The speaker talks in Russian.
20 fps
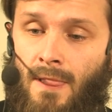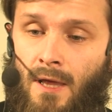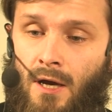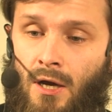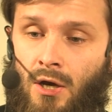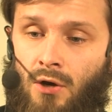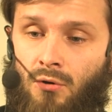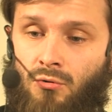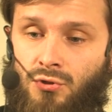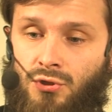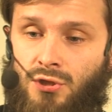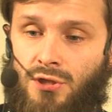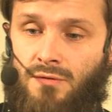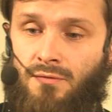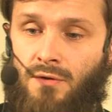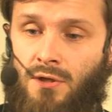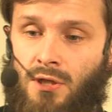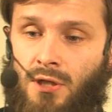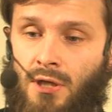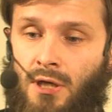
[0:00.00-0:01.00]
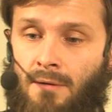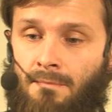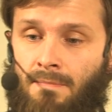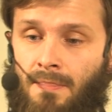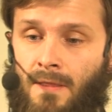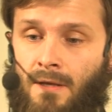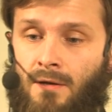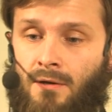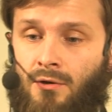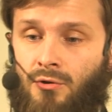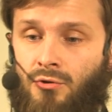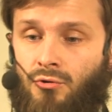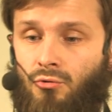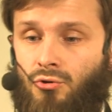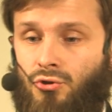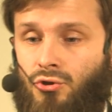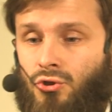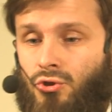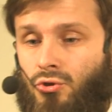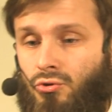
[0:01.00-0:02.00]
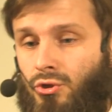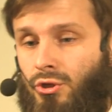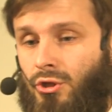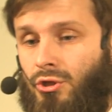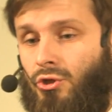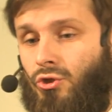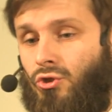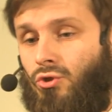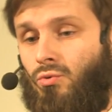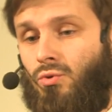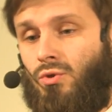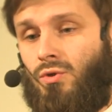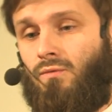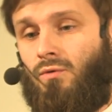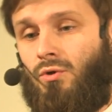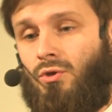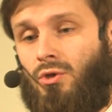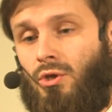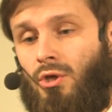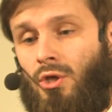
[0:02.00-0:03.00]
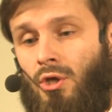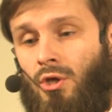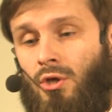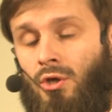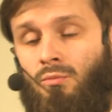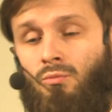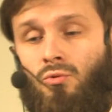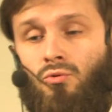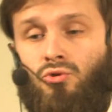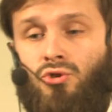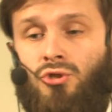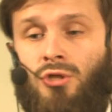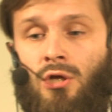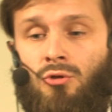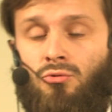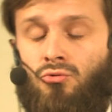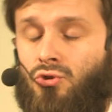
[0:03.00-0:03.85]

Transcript: э, он действительно э, очень четко это чувствует, и ему нужна,